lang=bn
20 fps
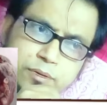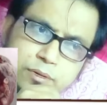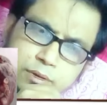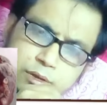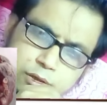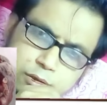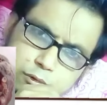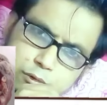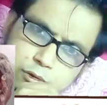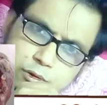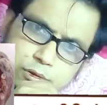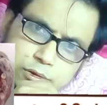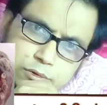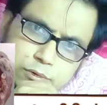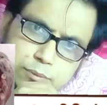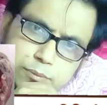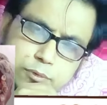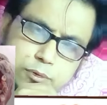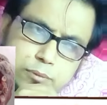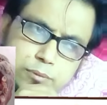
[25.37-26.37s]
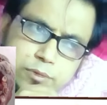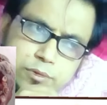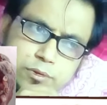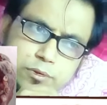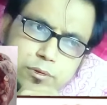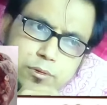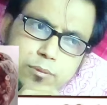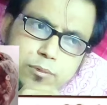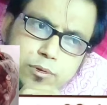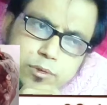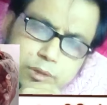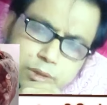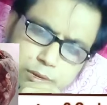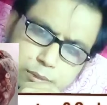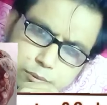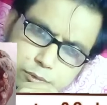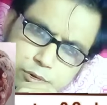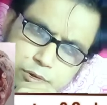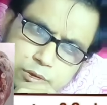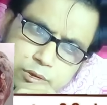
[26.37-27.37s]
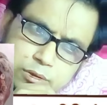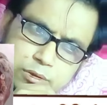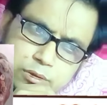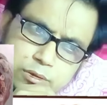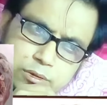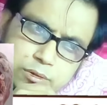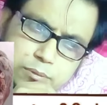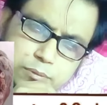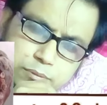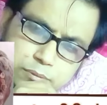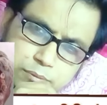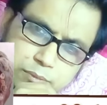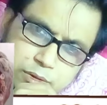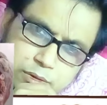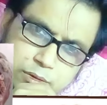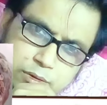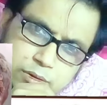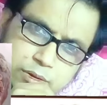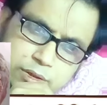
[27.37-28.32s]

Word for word: অ্যালকোহলের কিছু পরিমাণ ছিল বা কার্বোনেটেড মানে